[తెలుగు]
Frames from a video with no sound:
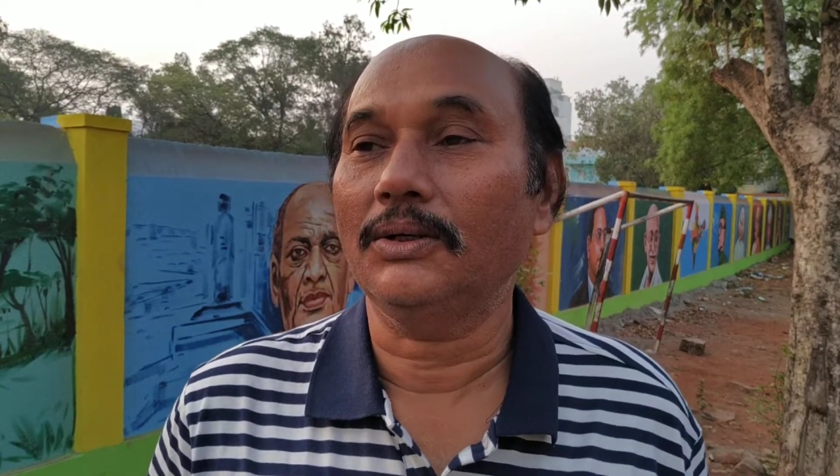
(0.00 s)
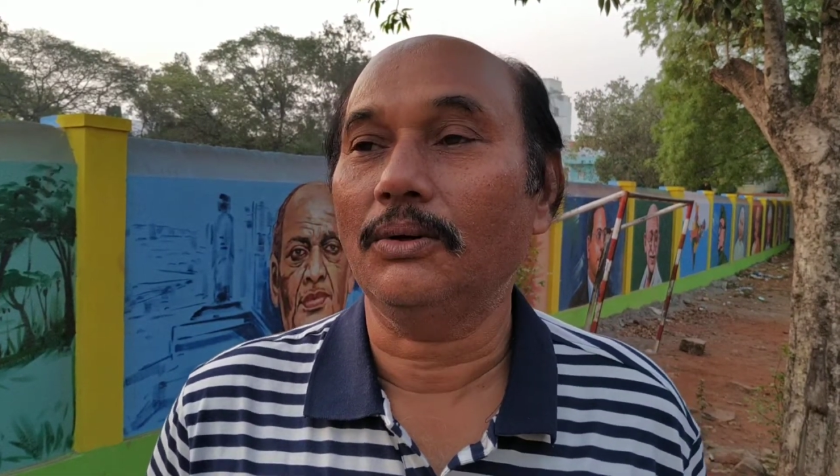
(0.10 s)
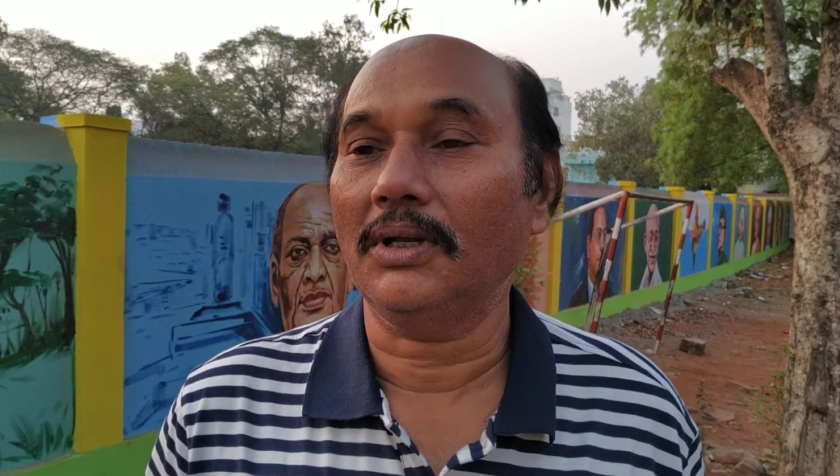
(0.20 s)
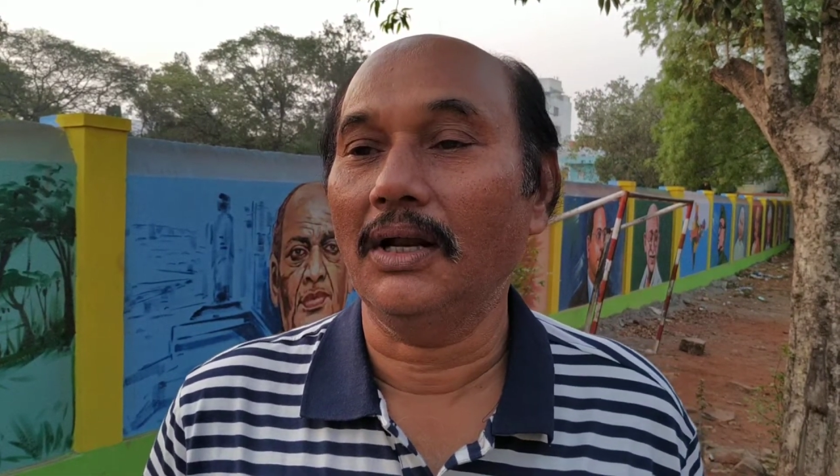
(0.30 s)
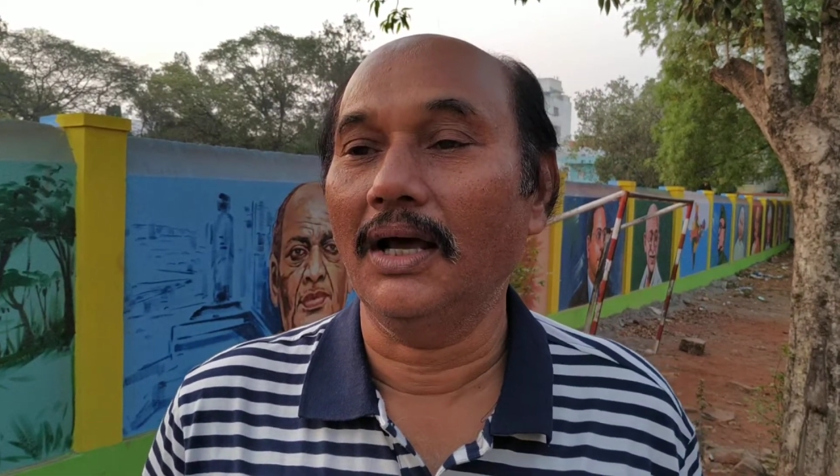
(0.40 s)

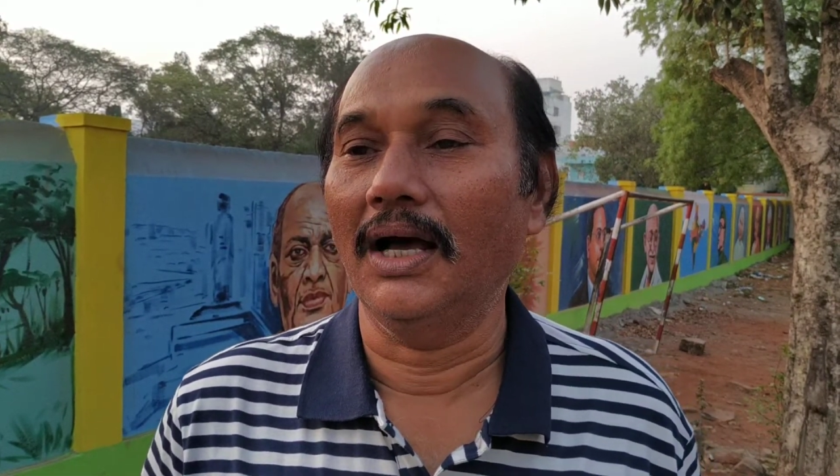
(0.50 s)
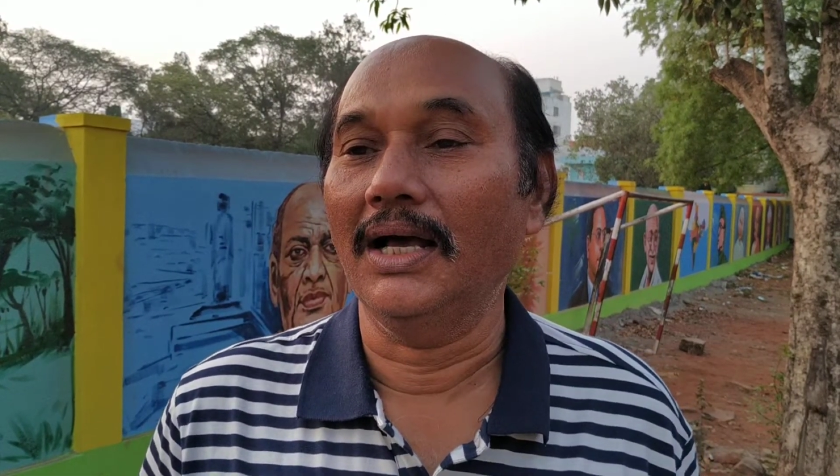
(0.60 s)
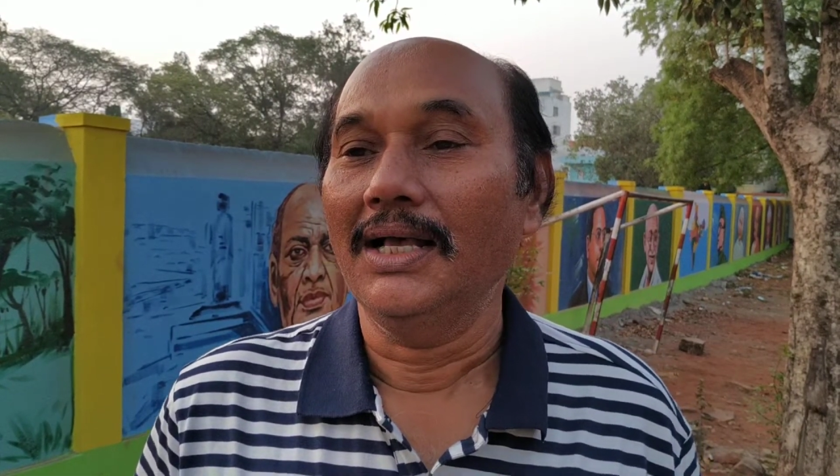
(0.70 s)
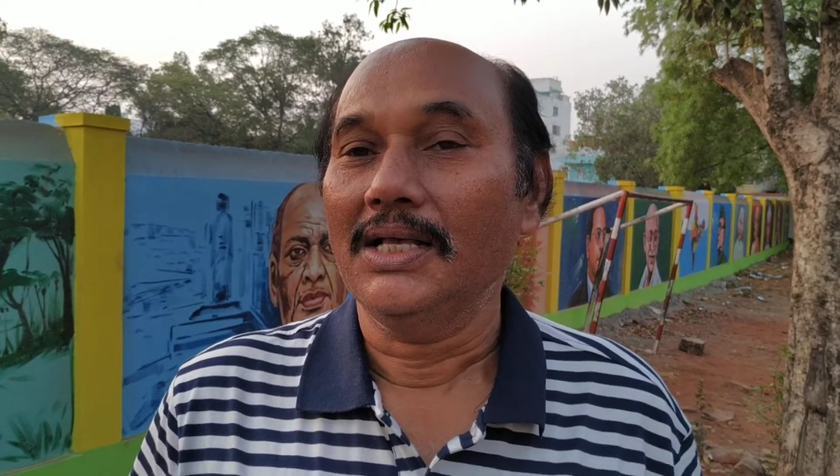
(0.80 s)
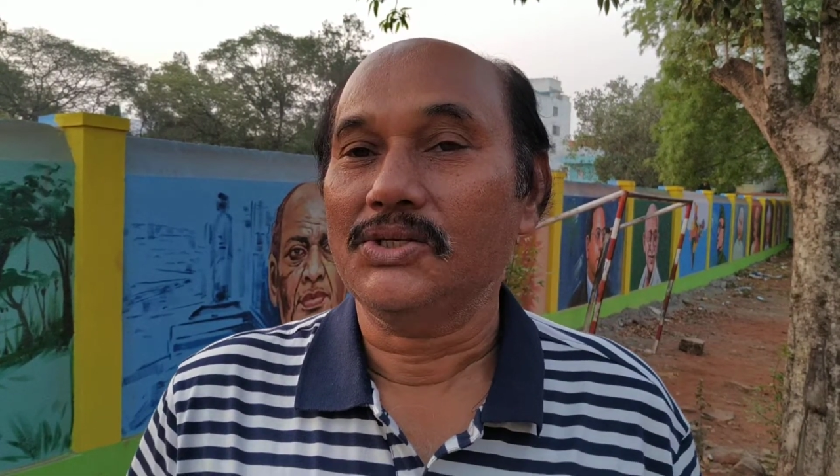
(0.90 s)
టోటల్గా
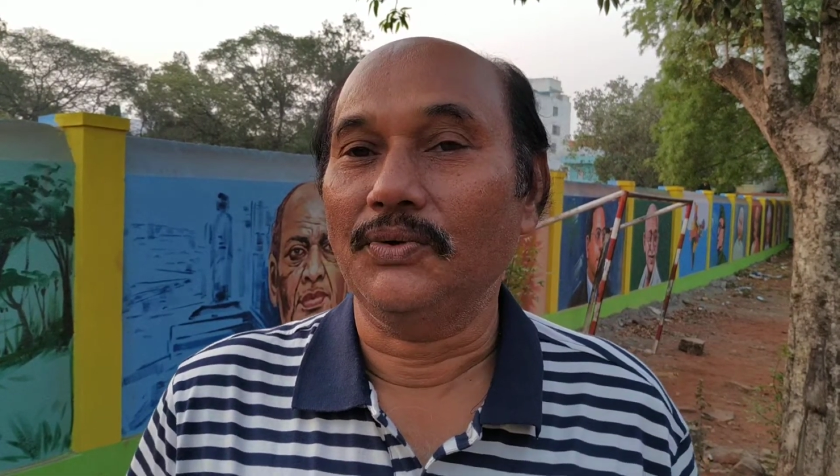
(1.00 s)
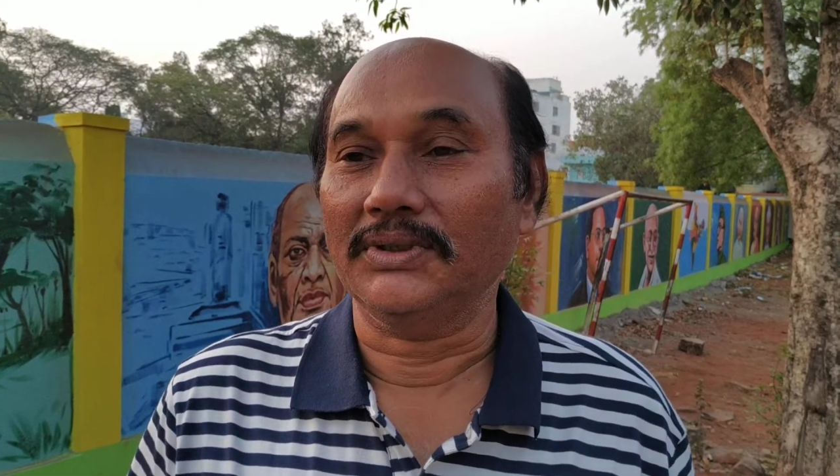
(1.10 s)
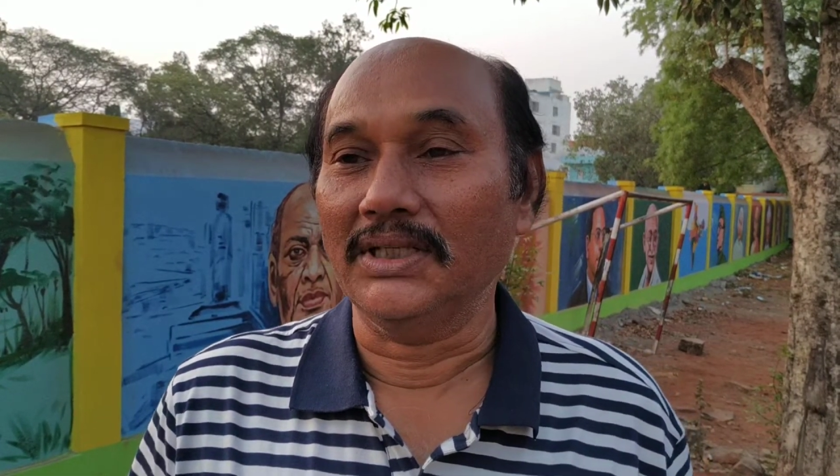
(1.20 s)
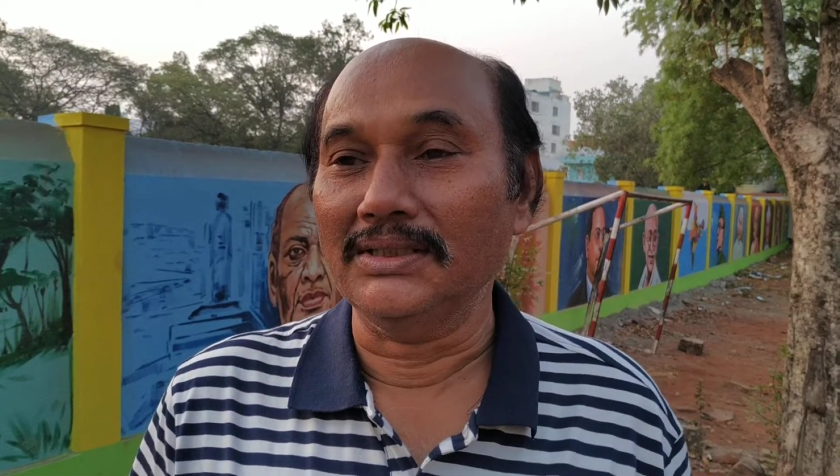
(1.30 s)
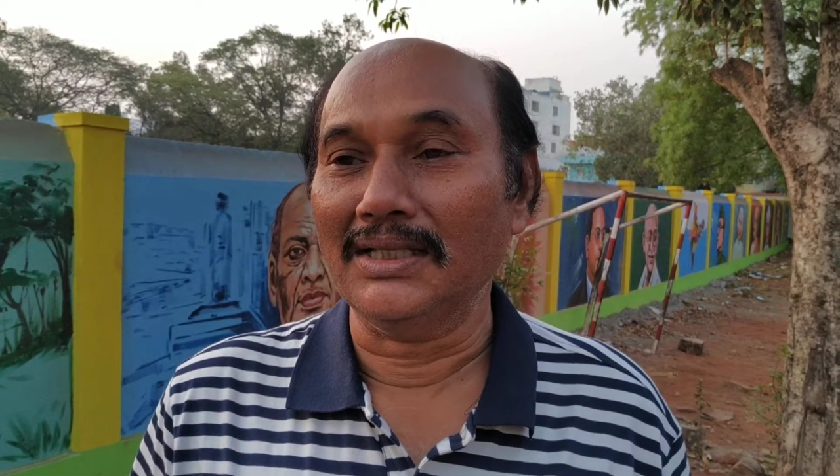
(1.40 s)

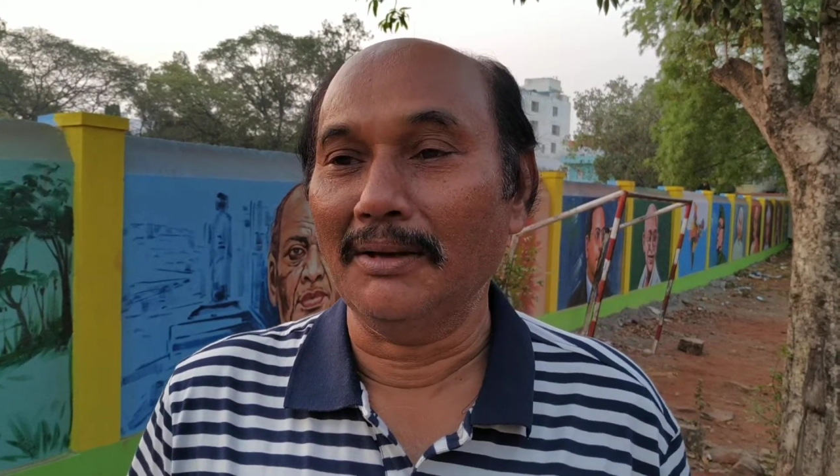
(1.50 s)
స్వతంత్ర